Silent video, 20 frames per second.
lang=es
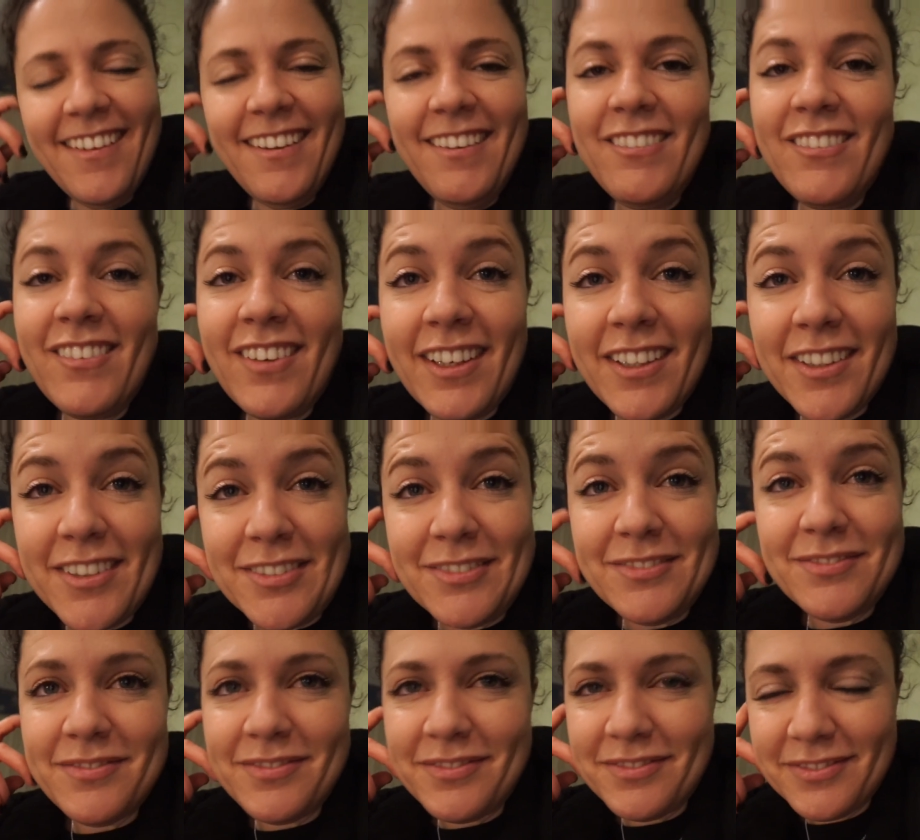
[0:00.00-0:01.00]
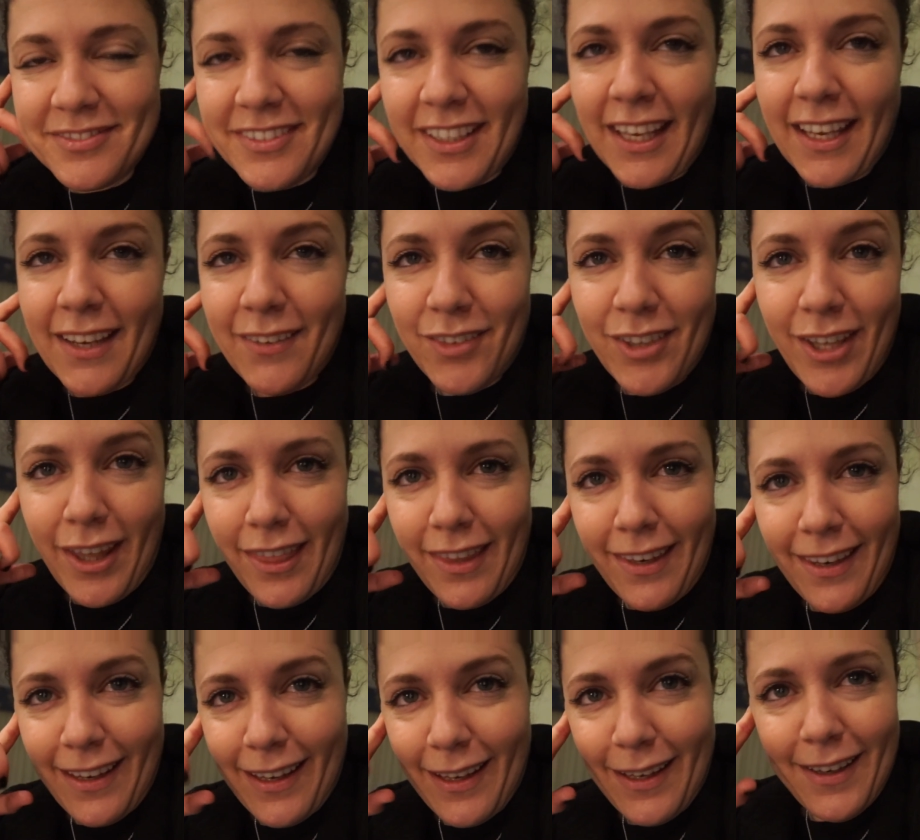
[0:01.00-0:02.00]
ah, Bueno, que voy a
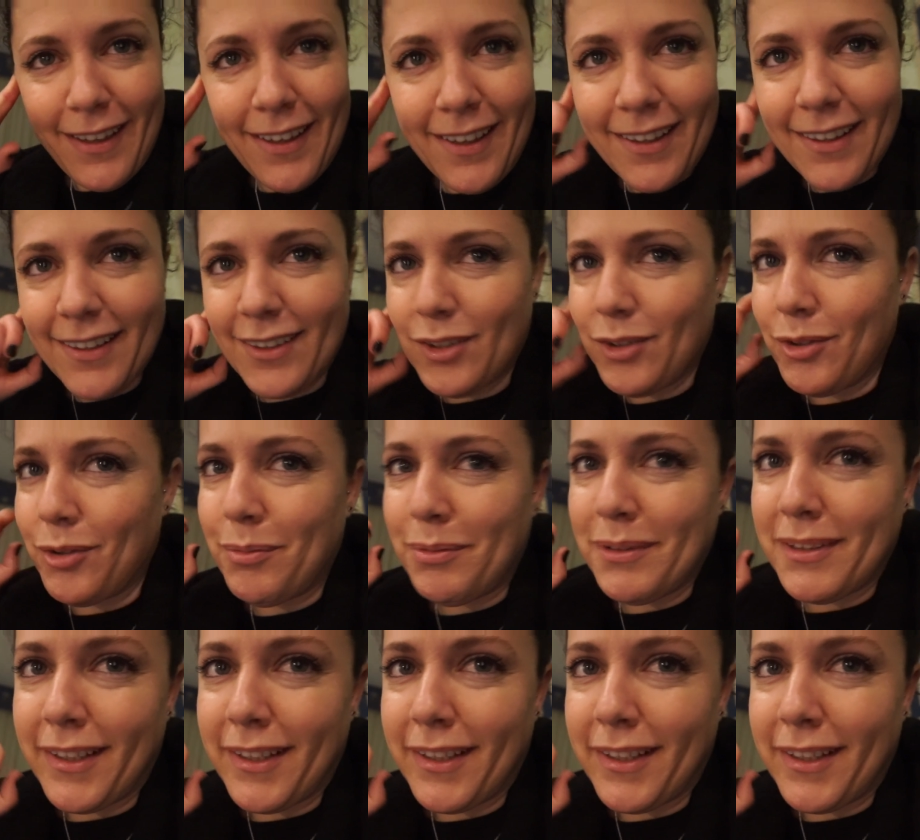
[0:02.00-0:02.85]
cenar yogur y